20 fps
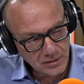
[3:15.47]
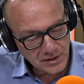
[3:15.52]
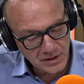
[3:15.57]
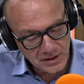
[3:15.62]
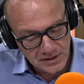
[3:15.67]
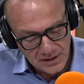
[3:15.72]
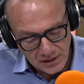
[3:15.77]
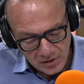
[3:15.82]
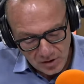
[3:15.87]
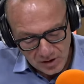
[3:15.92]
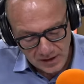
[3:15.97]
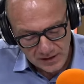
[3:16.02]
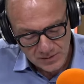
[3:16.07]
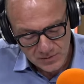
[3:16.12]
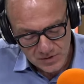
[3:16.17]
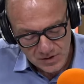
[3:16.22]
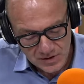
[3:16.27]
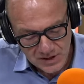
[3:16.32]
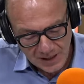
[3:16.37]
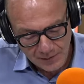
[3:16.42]
I tylko na tym
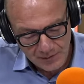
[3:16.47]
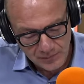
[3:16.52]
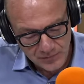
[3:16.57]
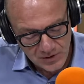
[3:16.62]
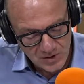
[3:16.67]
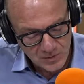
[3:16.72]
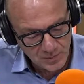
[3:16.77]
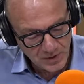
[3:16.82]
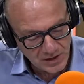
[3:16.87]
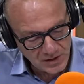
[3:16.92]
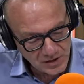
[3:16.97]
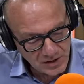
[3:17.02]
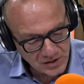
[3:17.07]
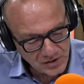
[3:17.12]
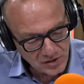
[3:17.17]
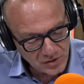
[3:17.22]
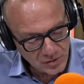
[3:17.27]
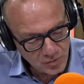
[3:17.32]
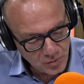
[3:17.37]
zyskałem. To jest pierwsza rzecz.